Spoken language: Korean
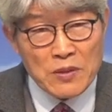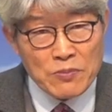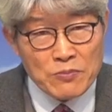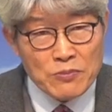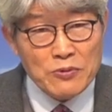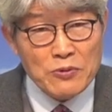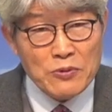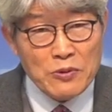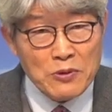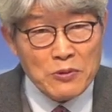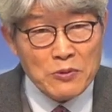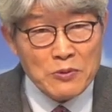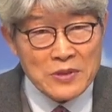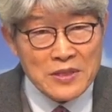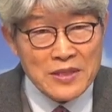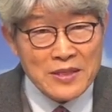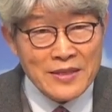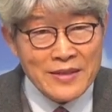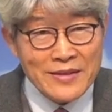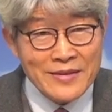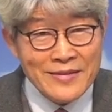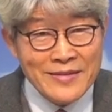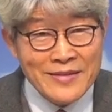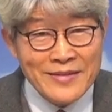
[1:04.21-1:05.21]

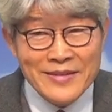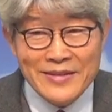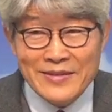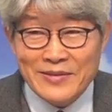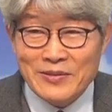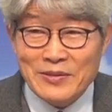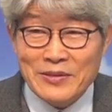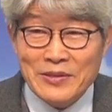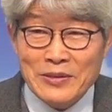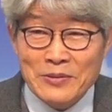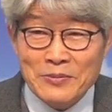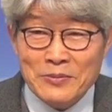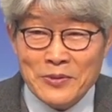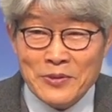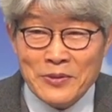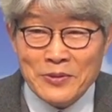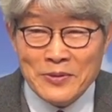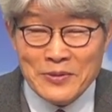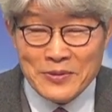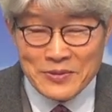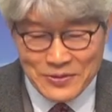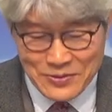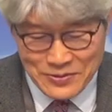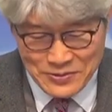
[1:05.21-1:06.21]
풍요로워지기를 저
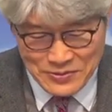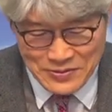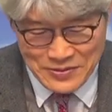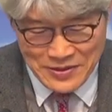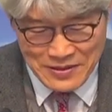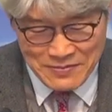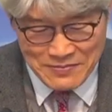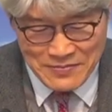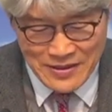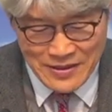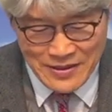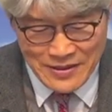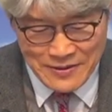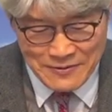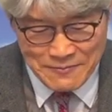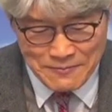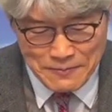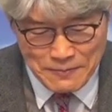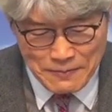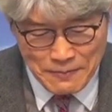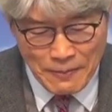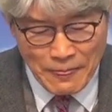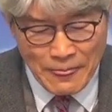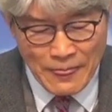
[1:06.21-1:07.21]
이름으로 축원합니다.
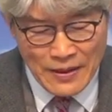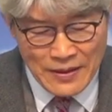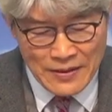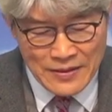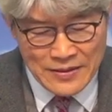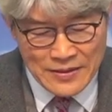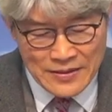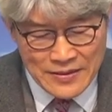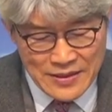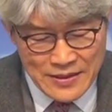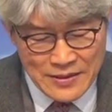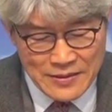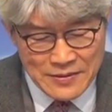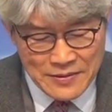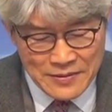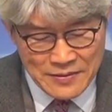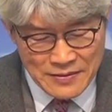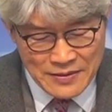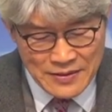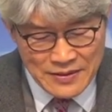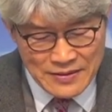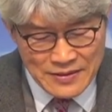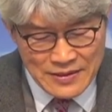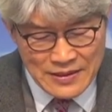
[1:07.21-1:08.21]

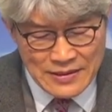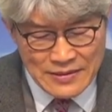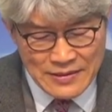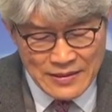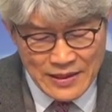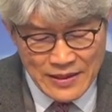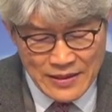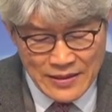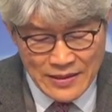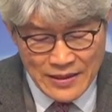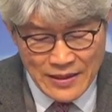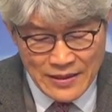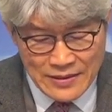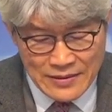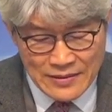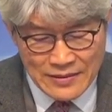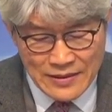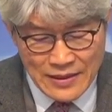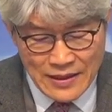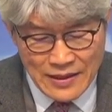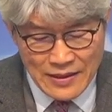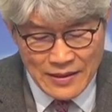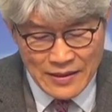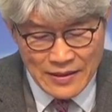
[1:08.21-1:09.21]
신은 디테일에
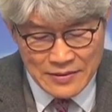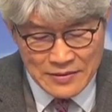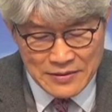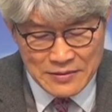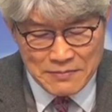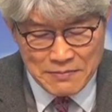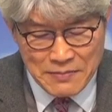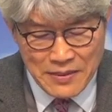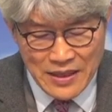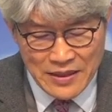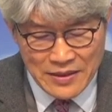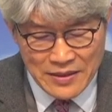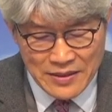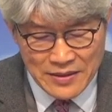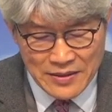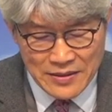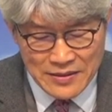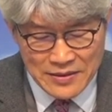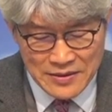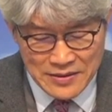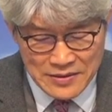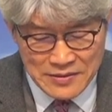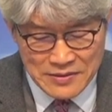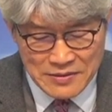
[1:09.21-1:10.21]
있다는 말이
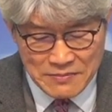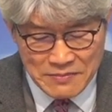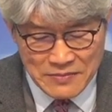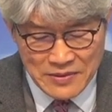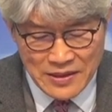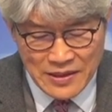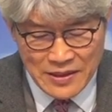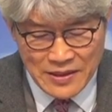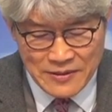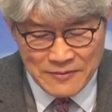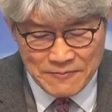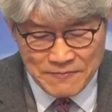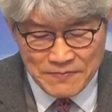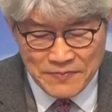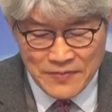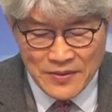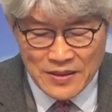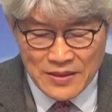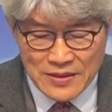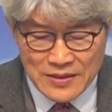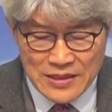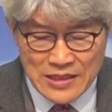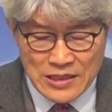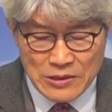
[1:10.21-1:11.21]
있습니다.
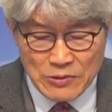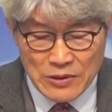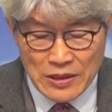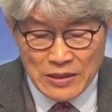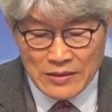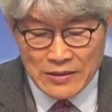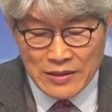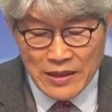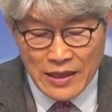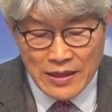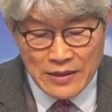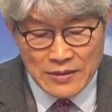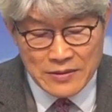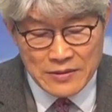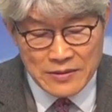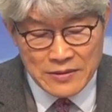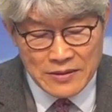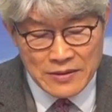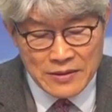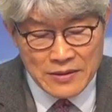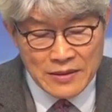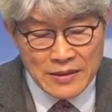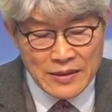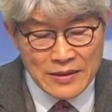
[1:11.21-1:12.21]
지구라는
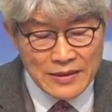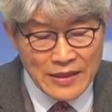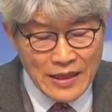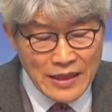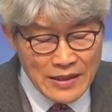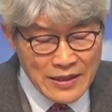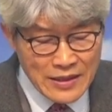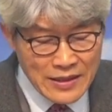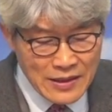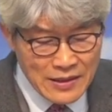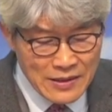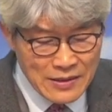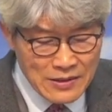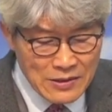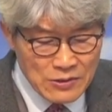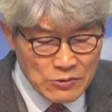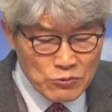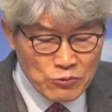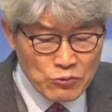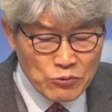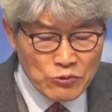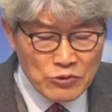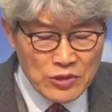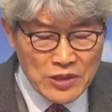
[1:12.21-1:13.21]
행성을 달이나
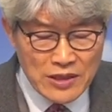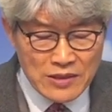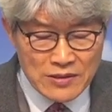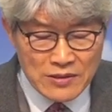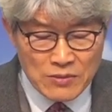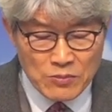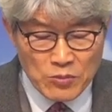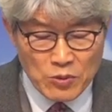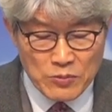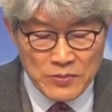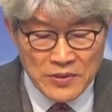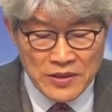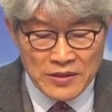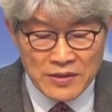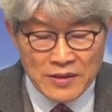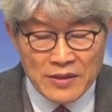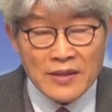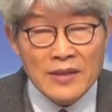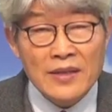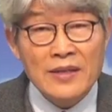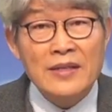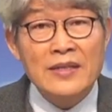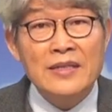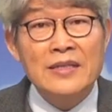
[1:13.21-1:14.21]
우주에서 보면
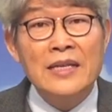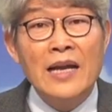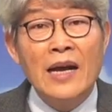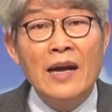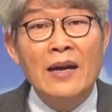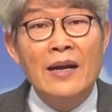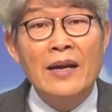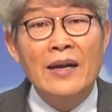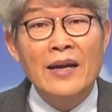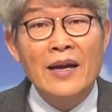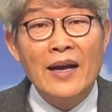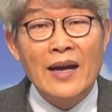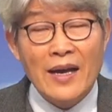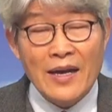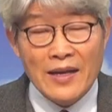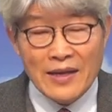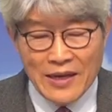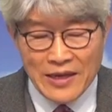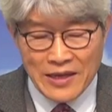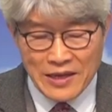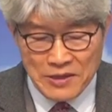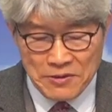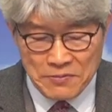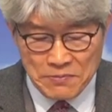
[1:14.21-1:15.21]
그냥
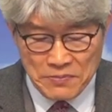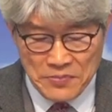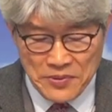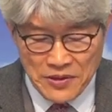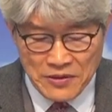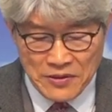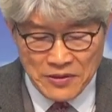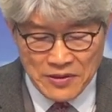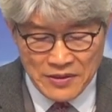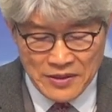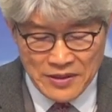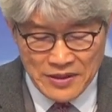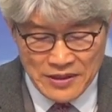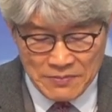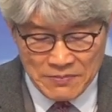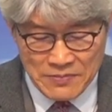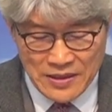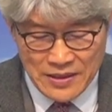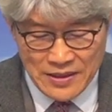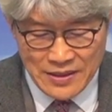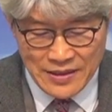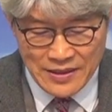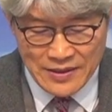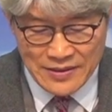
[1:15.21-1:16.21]
하나의
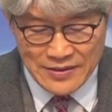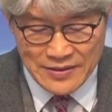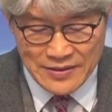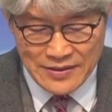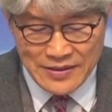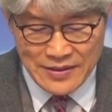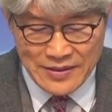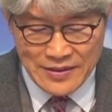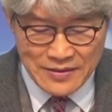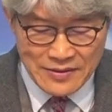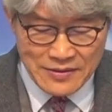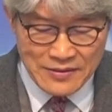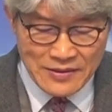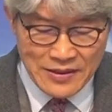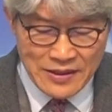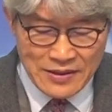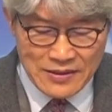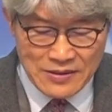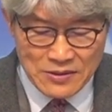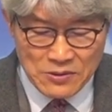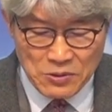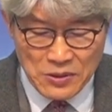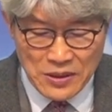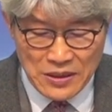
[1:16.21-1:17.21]
별입니다. 그런데
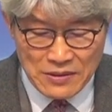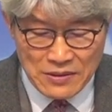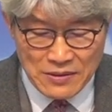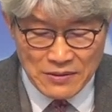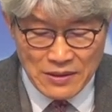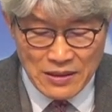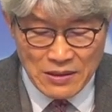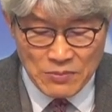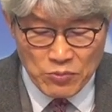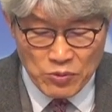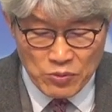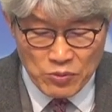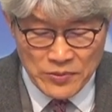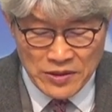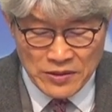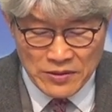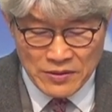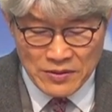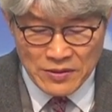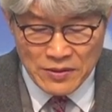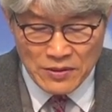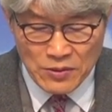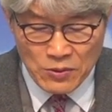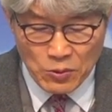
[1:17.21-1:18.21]
그 속에 들어가
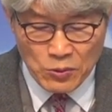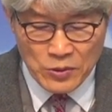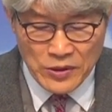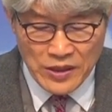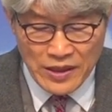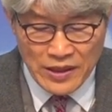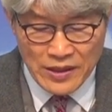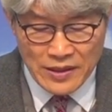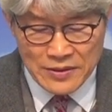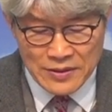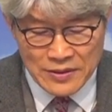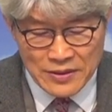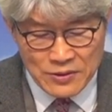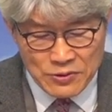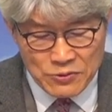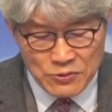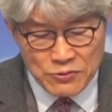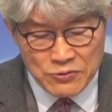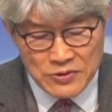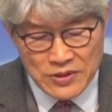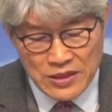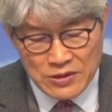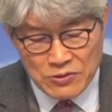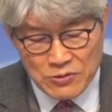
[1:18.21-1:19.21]
보면 오대양
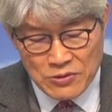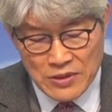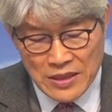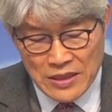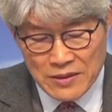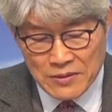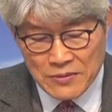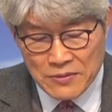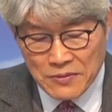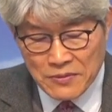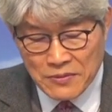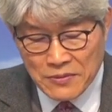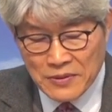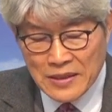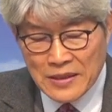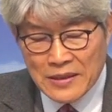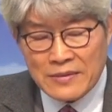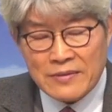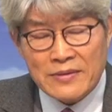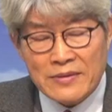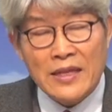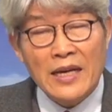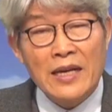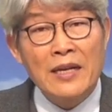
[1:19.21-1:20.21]
6대주가 있고
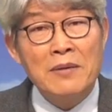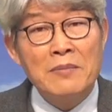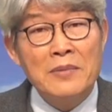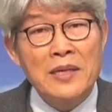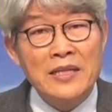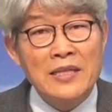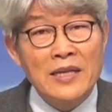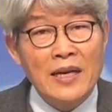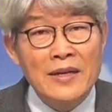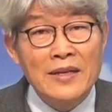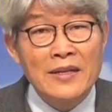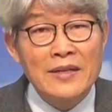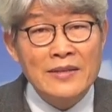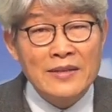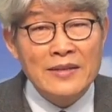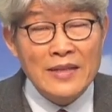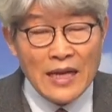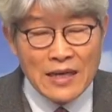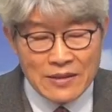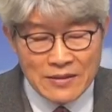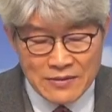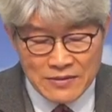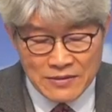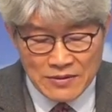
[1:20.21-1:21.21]
나라마다
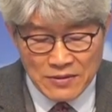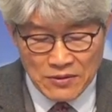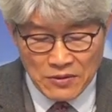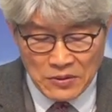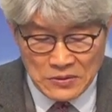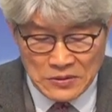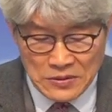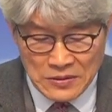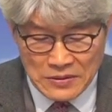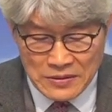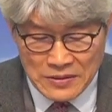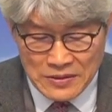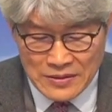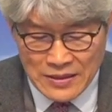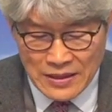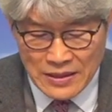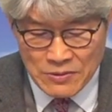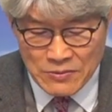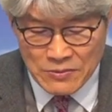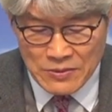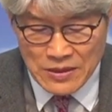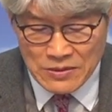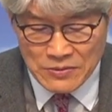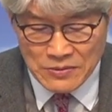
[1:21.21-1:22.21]
다른 언어를
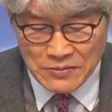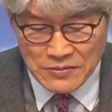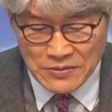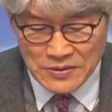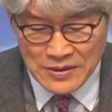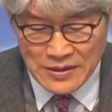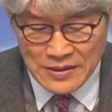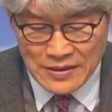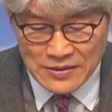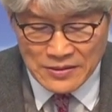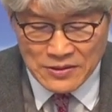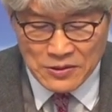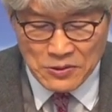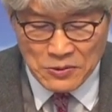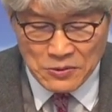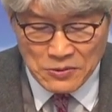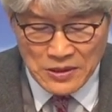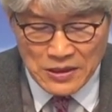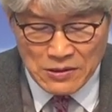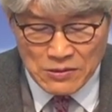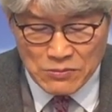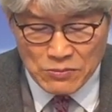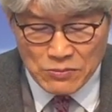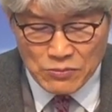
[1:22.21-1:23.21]
사용하고 서로
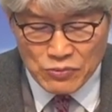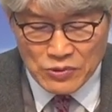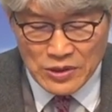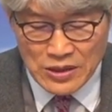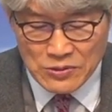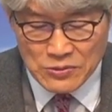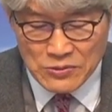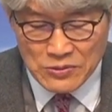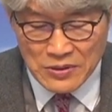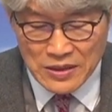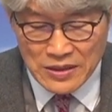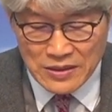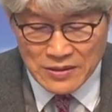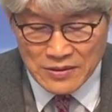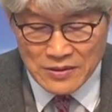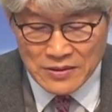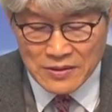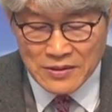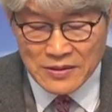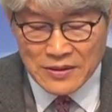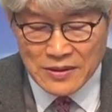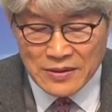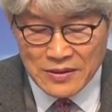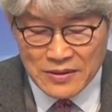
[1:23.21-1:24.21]
다른 문화
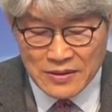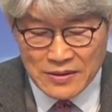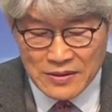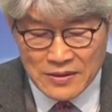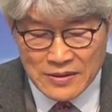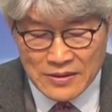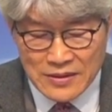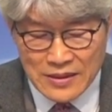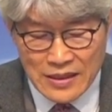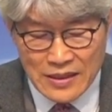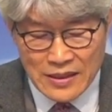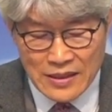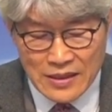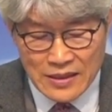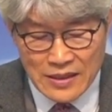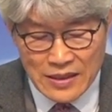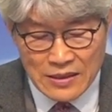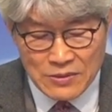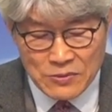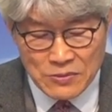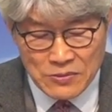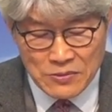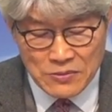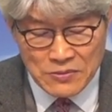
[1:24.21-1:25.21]
속에서
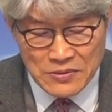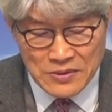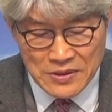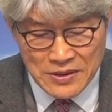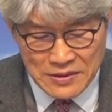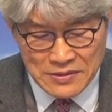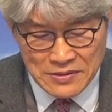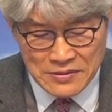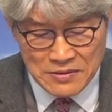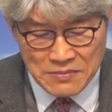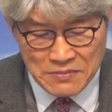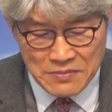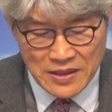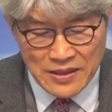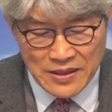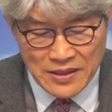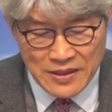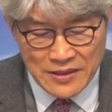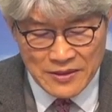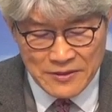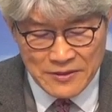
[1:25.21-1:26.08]
살아가고 있습니다.